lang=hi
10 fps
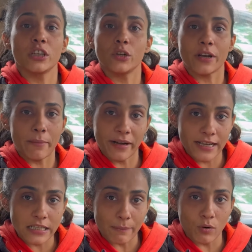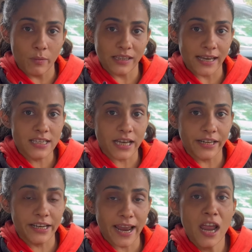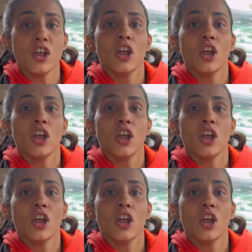तीनों रेमेडीज आपको बताई जा रही है